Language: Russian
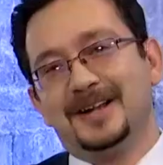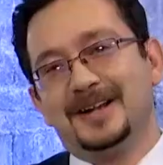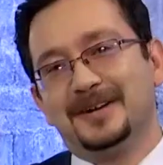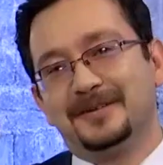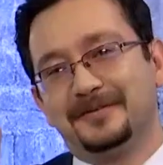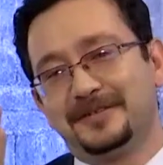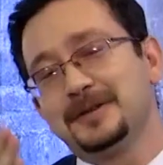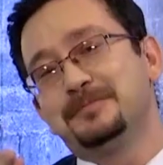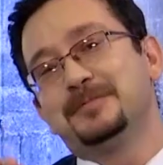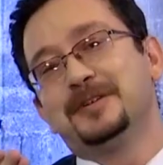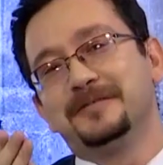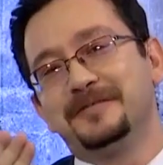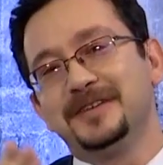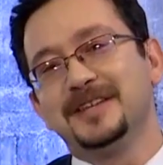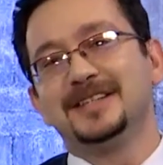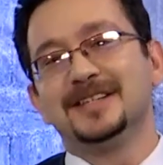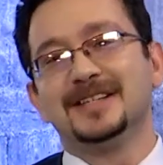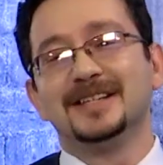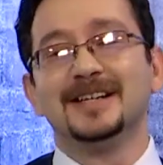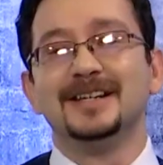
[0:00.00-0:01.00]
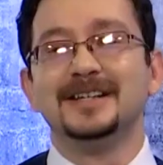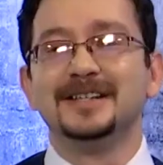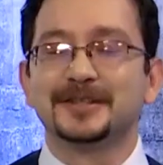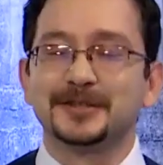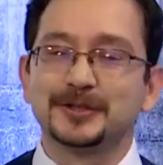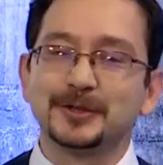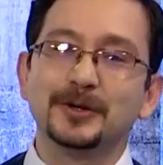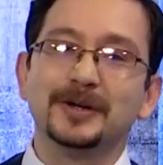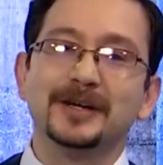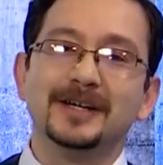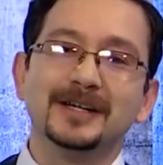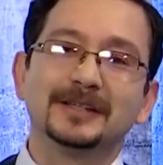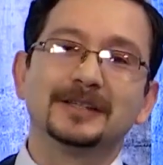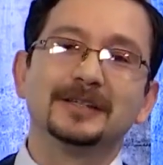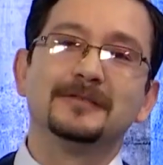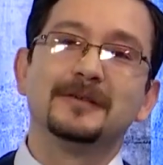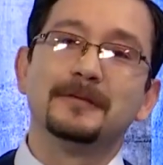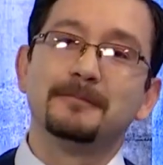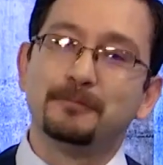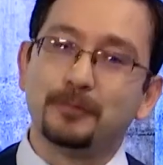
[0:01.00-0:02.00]
Вы бы видели лицо
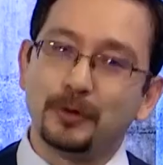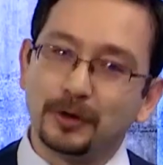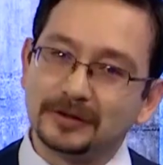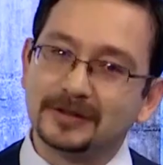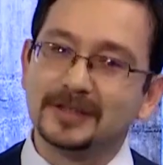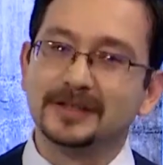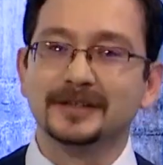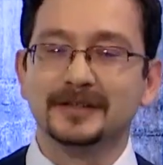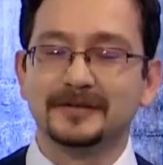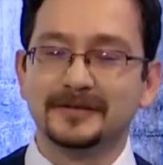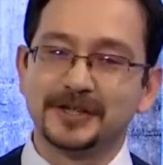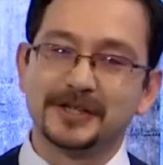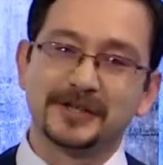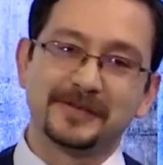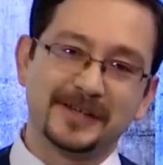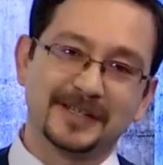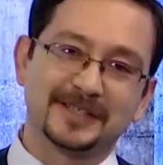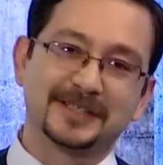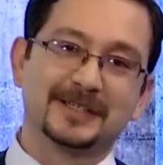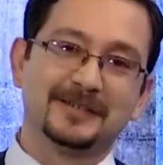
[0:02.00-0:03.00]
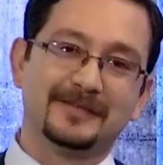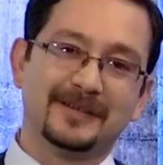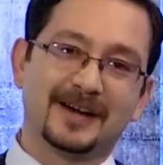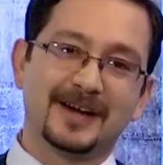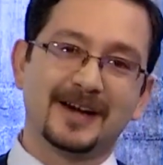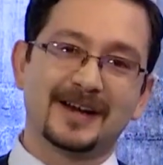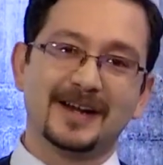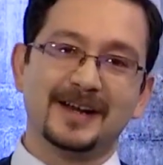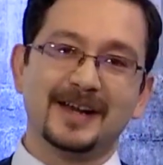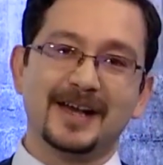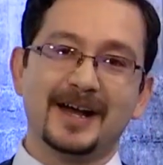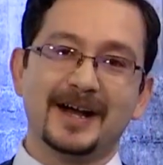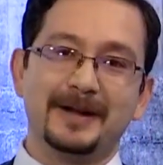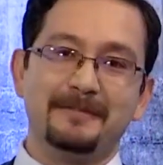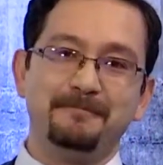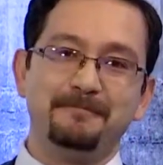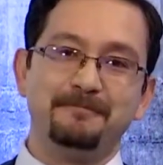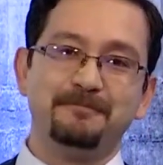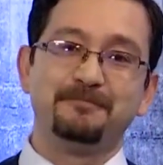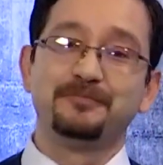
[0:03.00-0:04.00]
этого подданного шведского короля.
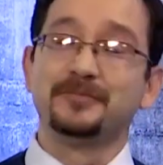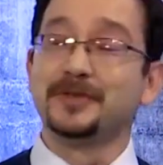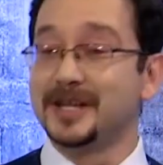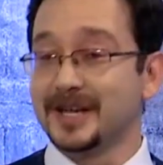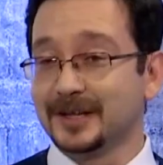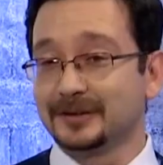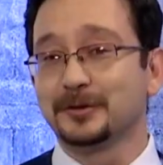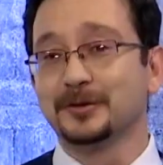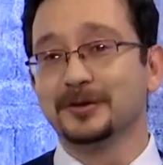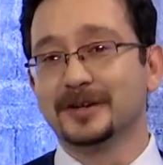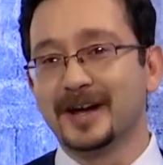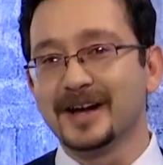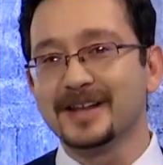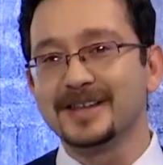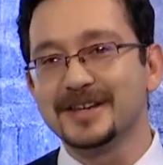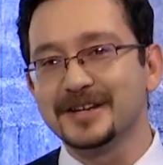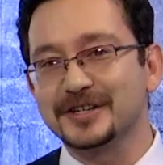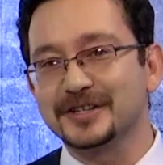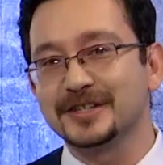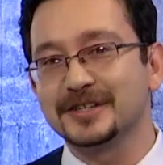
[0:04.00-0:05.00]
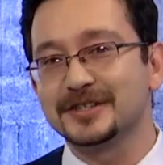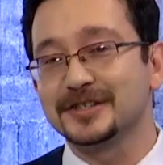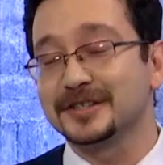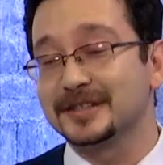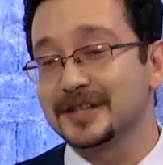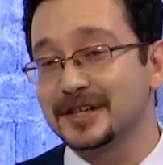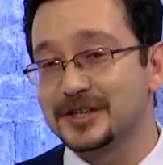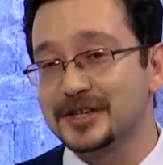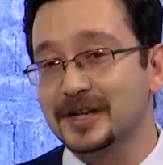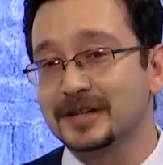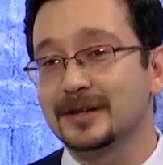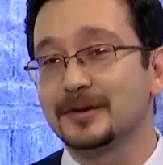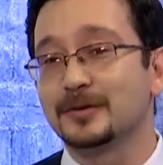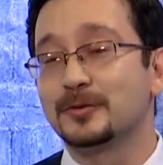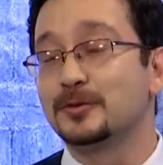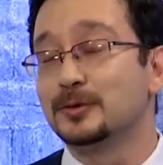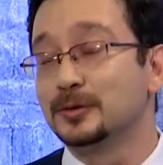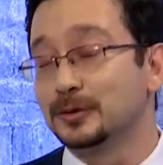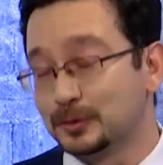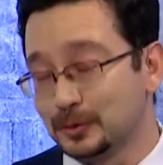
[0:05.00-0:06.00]
Нет, он, конечно же, сначала
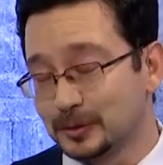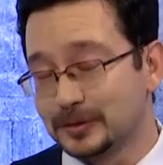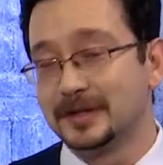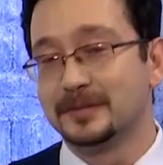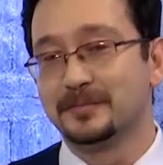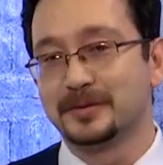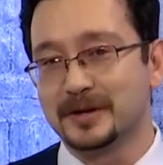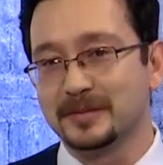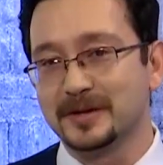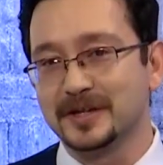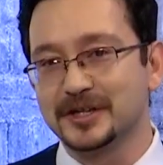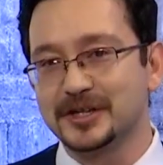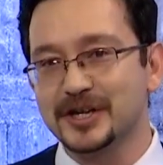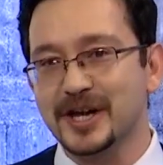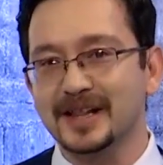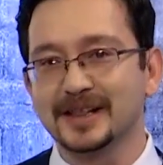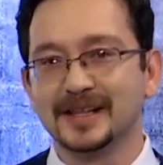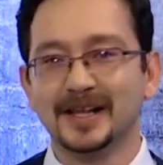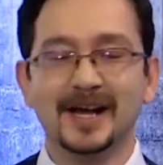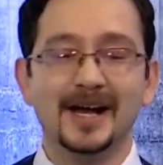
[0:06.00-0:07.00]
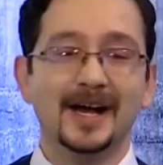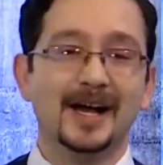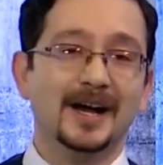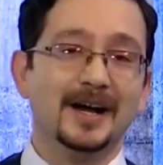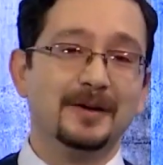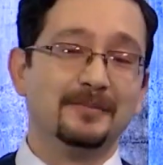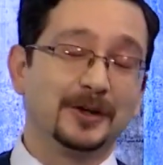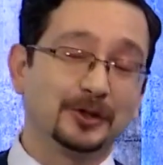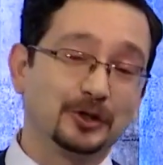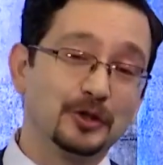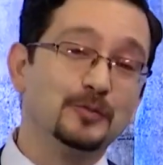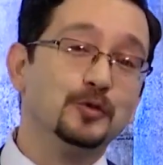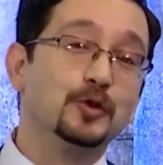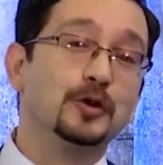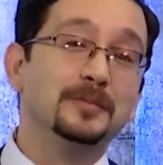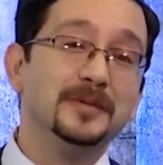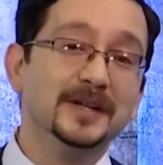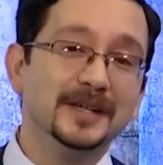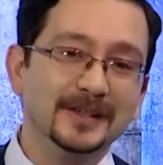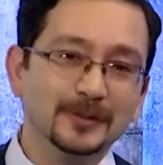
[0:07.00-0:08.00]
культурно проволчал, потом
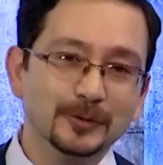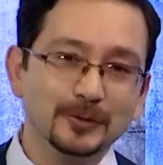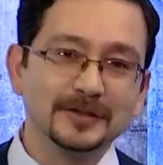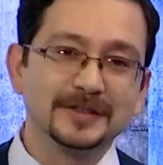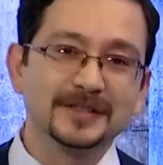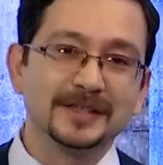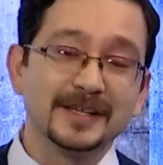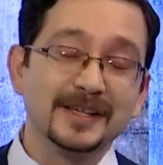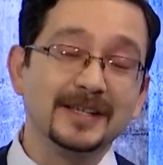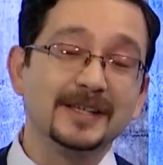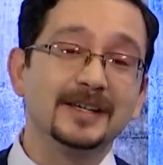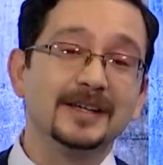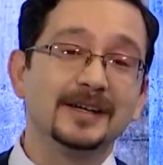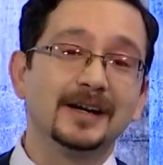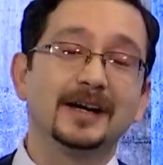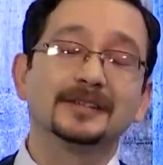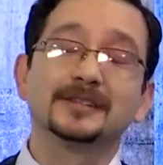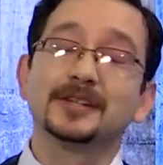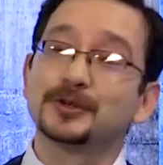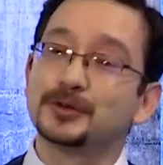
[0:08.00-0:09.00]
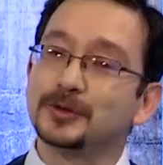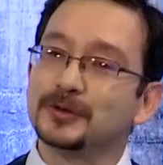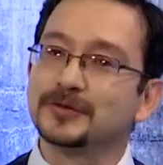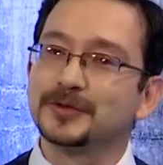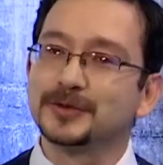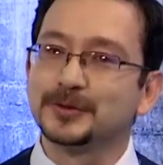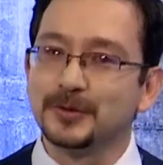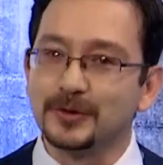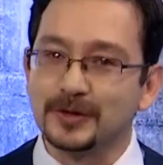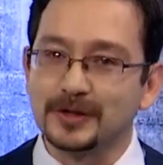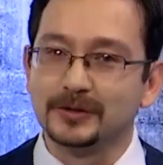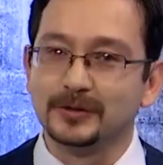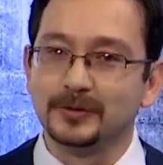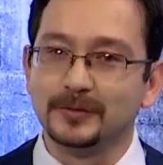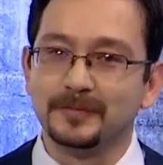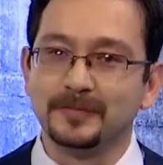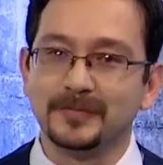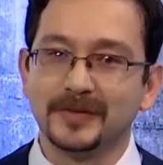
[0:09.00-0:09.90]
ухмыльнулся и отошел в сторону.